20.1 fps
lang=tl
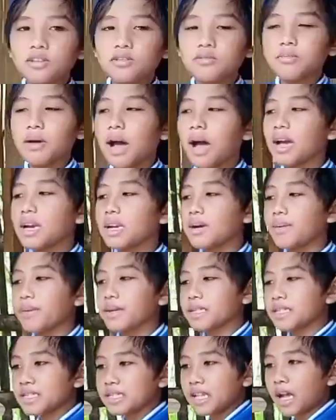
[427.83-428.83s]
Yun mga
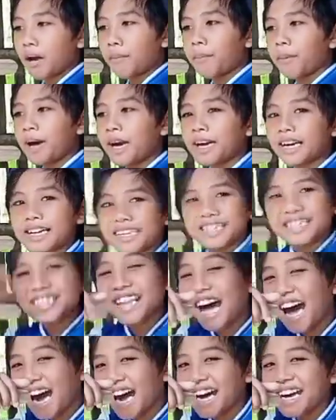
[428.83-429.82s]
labatis,
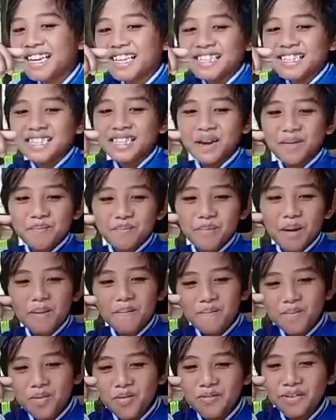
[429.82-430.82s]
napakaganda ng
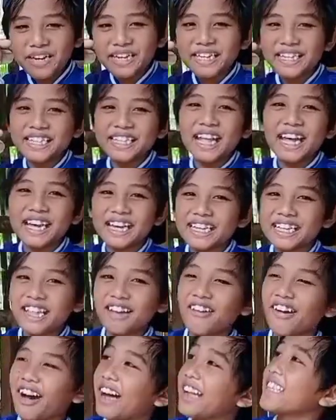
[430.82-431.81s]
bamboo bars na
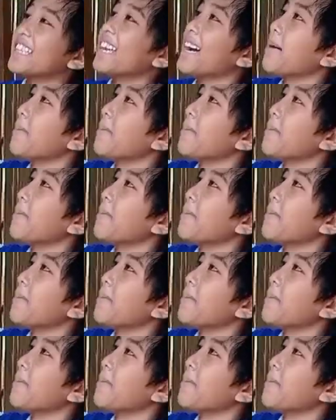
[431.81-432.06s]
ginawa ni